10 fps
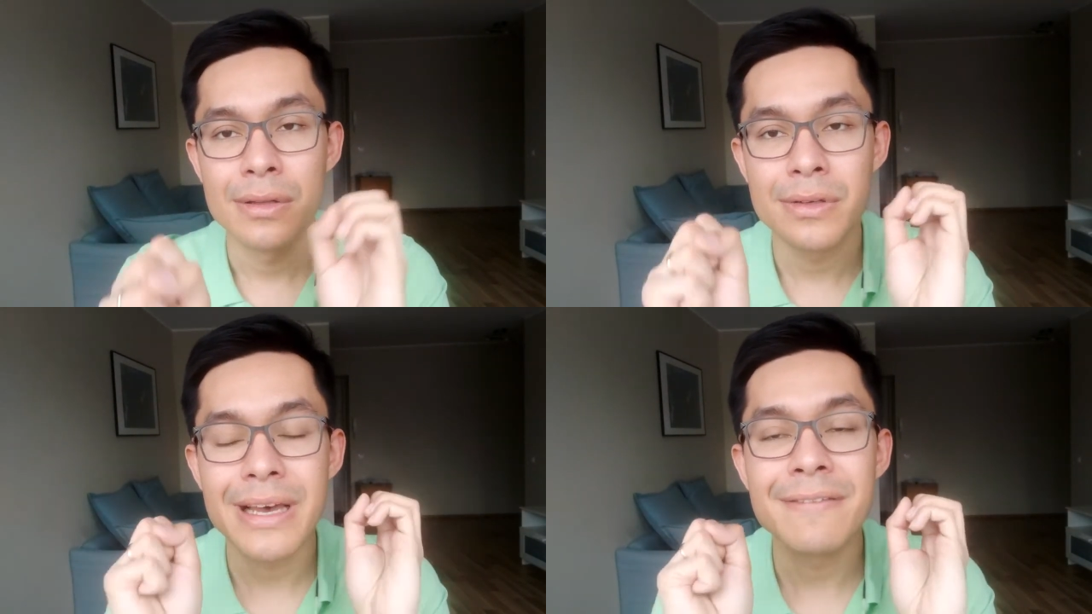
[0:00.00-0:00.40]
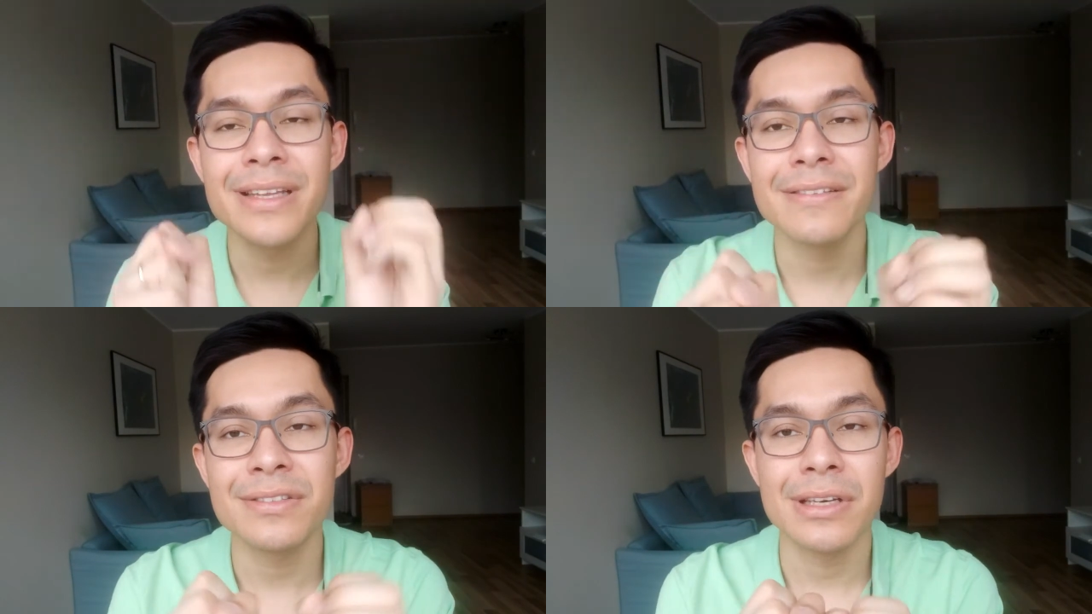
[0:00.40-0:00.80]
Donc, avant
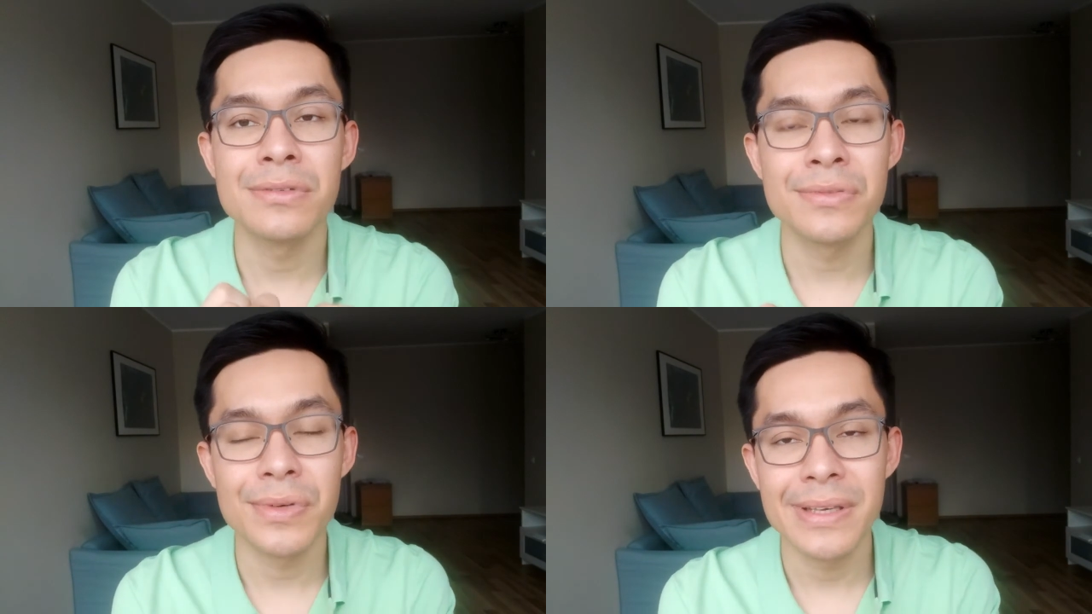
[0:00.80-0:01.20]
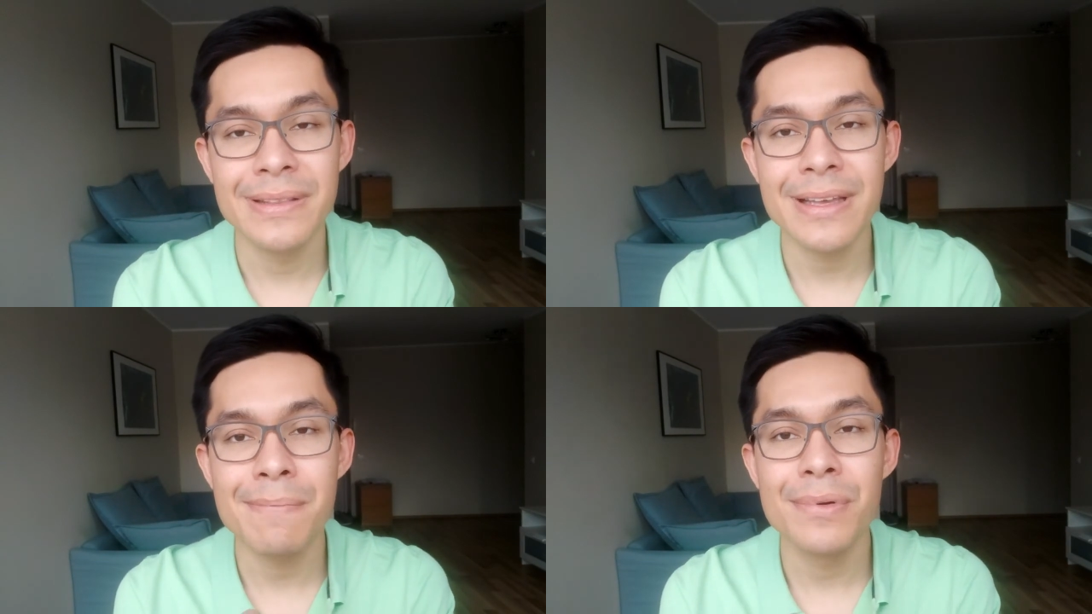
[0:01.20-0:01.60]
d'arriver sur l'annonce, il faut
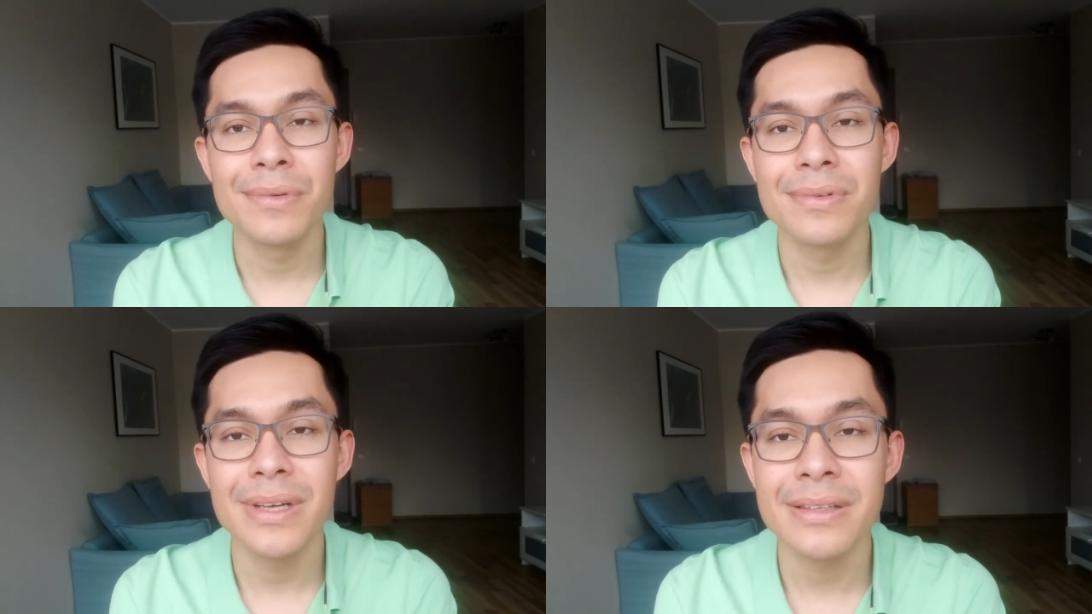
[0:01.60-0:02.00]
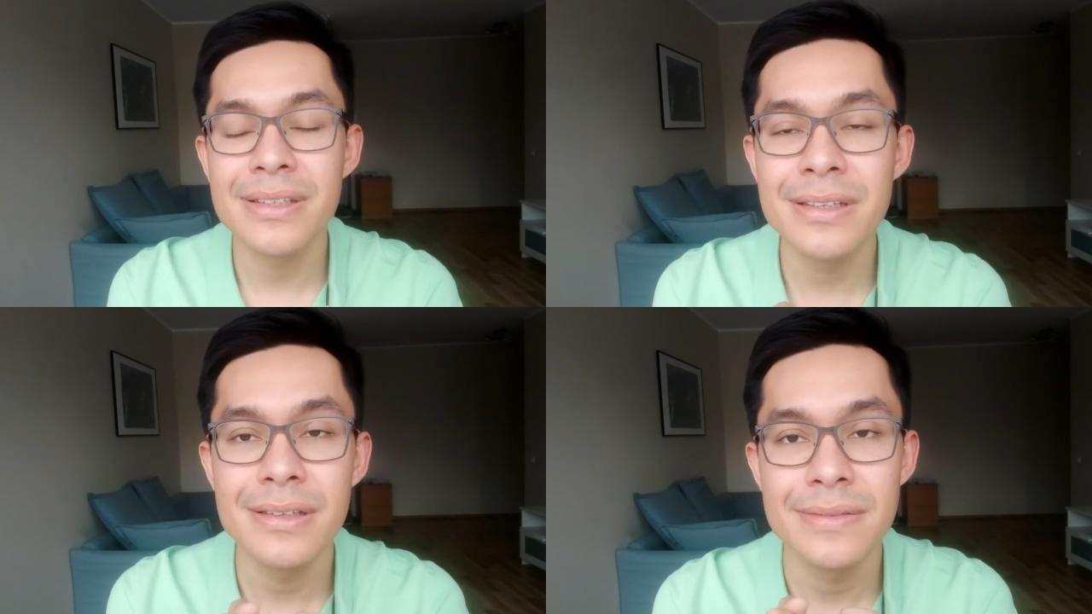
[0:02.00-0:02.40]
qu'ils tapent le nom de
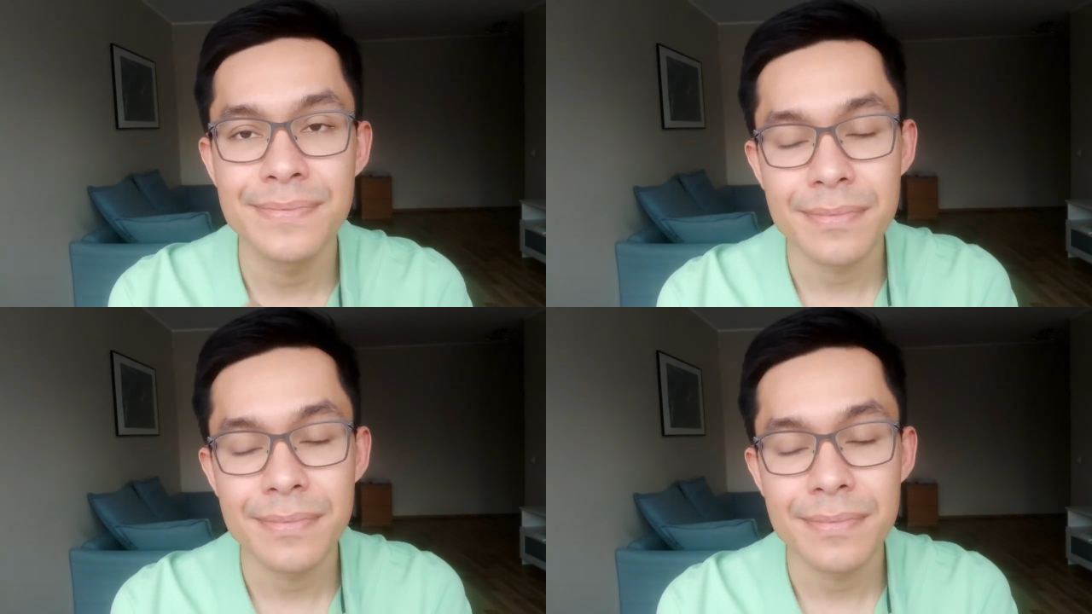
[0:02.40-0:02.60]
l'article.